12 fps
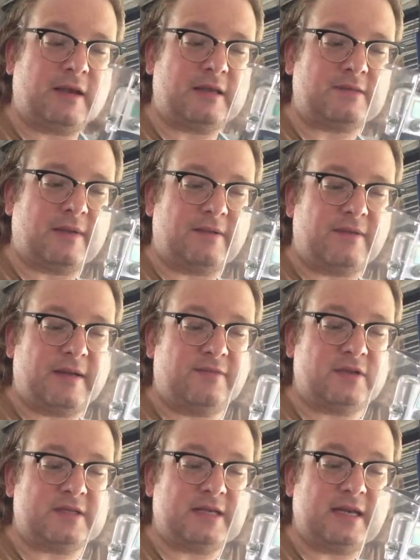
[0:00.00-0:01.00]
das Wi-Fi
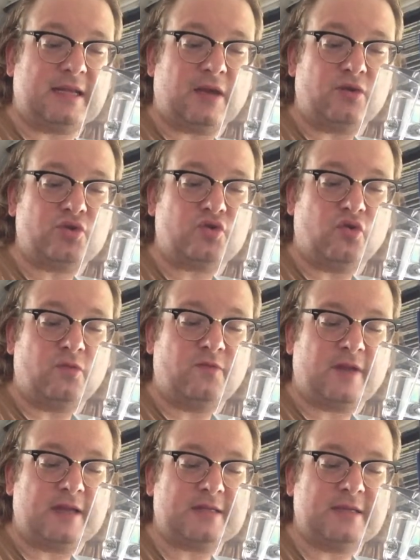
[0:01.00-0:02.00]
wird sicherlich auch Strom
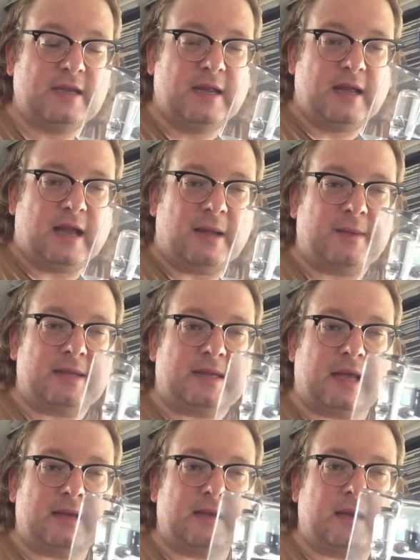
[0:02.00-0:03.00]
fressen, aber ich
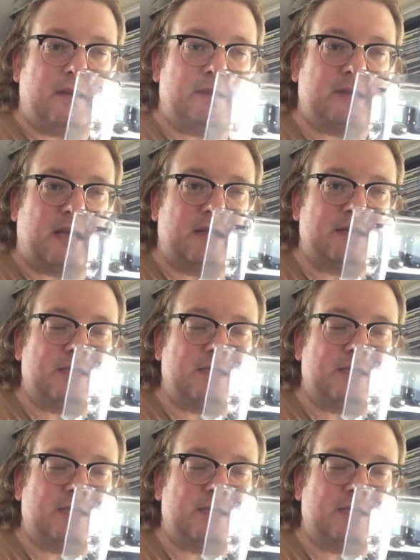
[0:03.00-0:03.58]
kann an ähm, Sachen